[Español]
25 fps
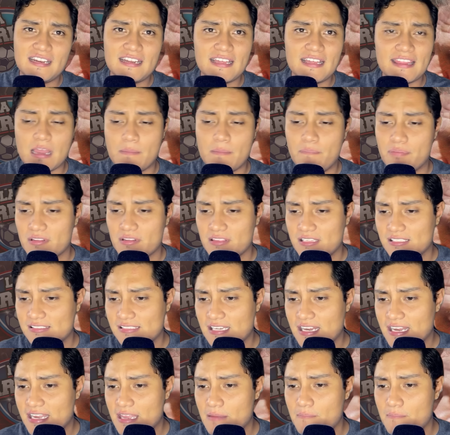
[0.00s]
de
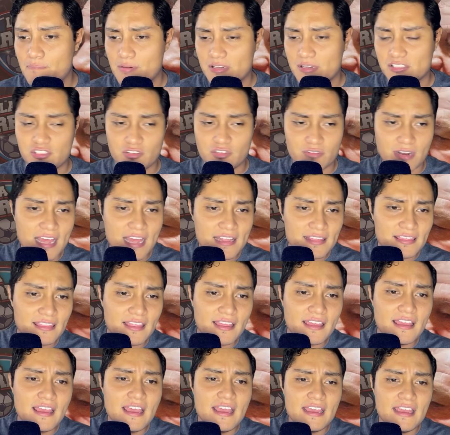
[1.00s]
aprendizaje
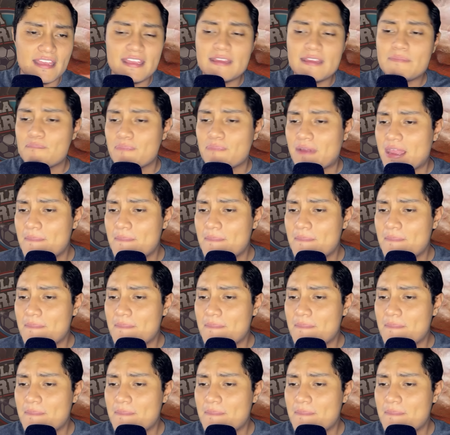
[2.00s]
impresionante y que